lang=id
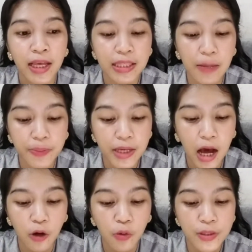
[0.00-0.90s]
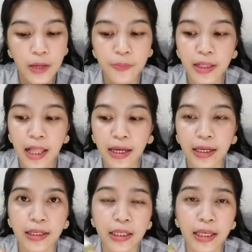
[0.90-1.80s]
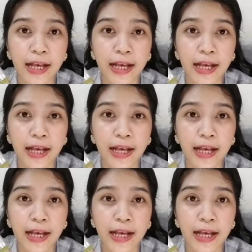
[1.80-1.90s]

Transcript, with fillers: Tapi aku bisa bilang ini